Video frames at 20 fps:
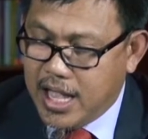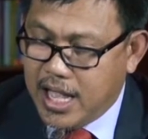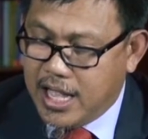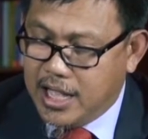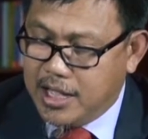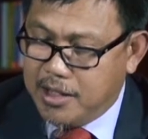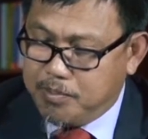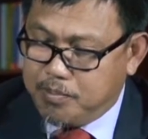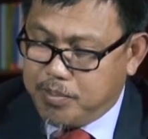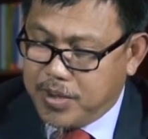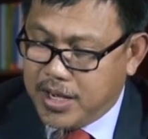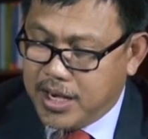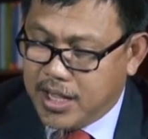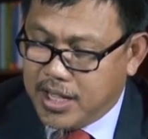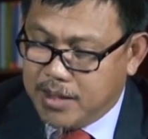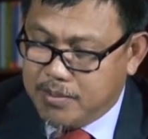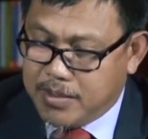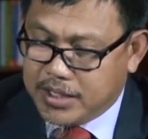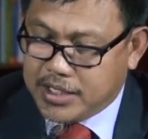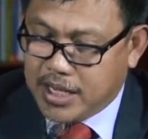Ang
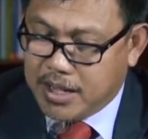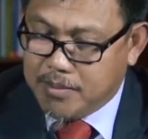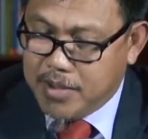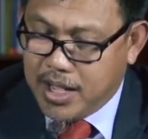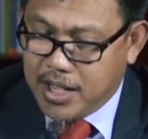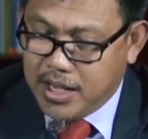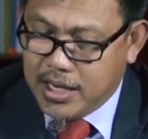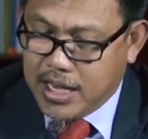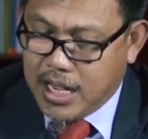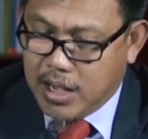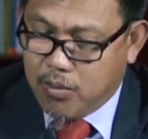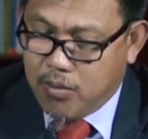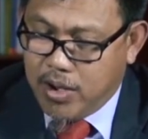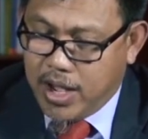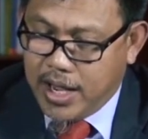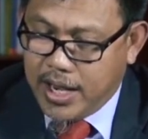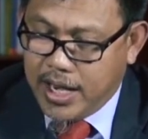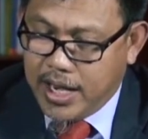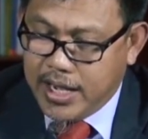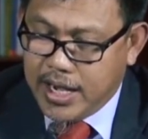pinakamasamang
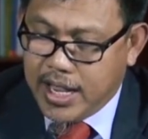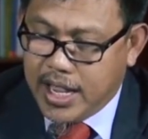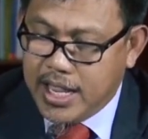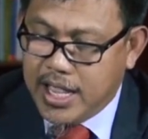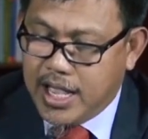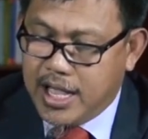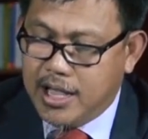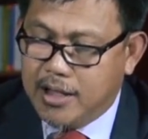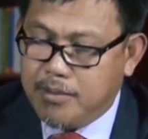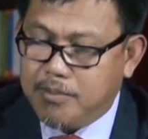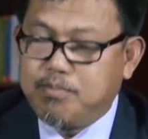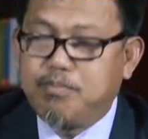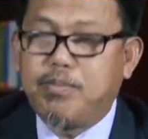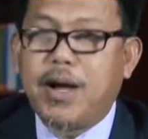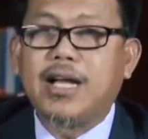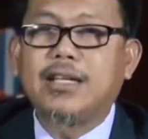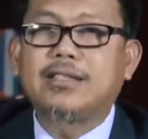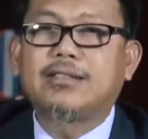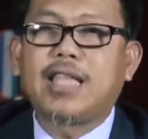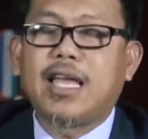gawain ay ang
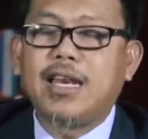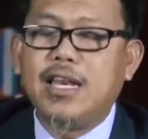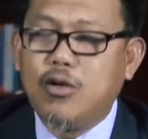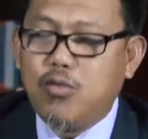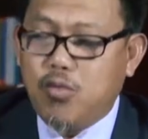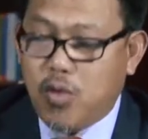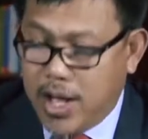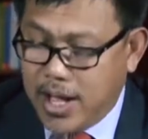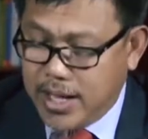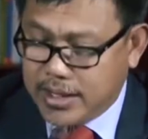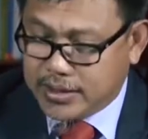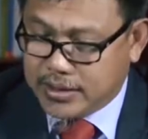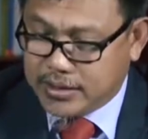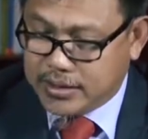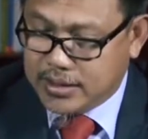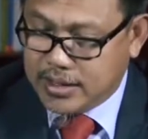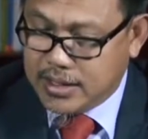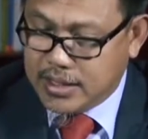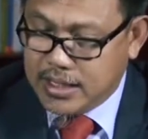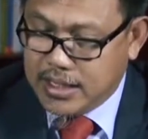
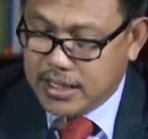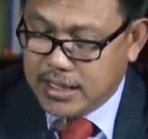pagtaliwas